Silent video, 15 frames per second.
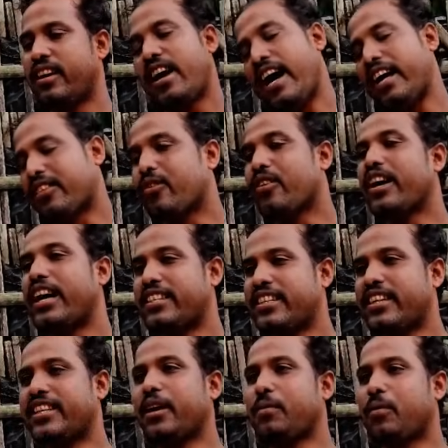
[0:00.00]
হ্যাঁ আতঙ্কে আছে
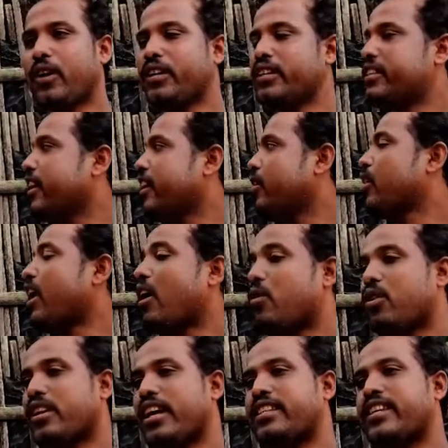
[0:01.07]
এটাই ভয় যে ওরা
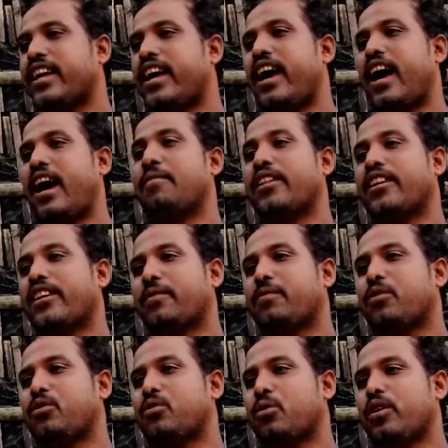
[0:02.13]
ঘটাইছে আমাদেরকে
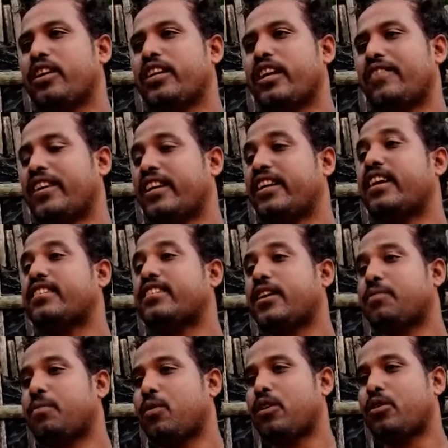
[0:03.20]
পুলিশ ধরে নিয়ে যাবে নাকি
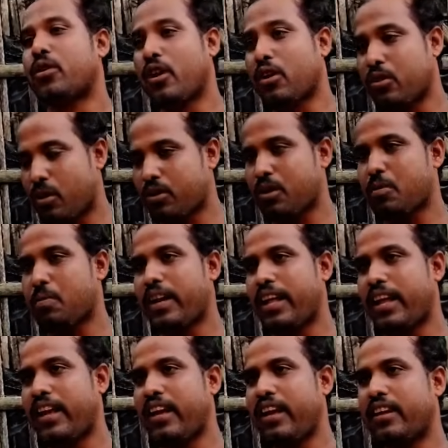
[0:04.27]
রাস্তায় পড়লে ধরতেও
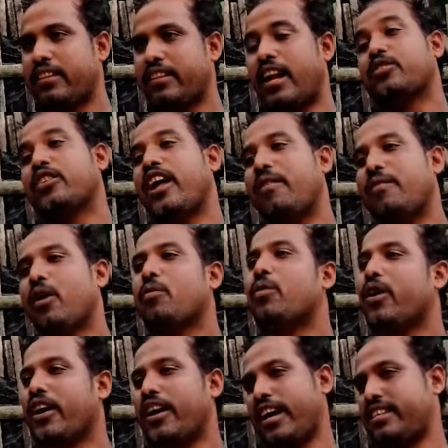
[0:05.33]
পারে তার জন্য আমরাও
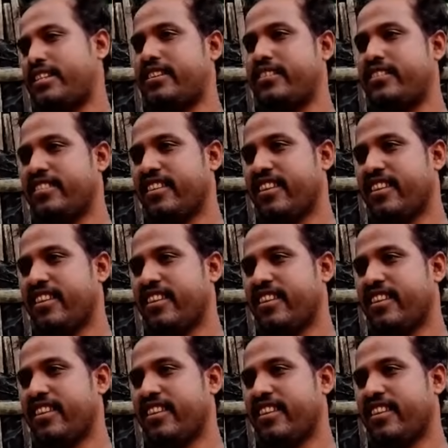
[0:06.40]
ভয়ে আছি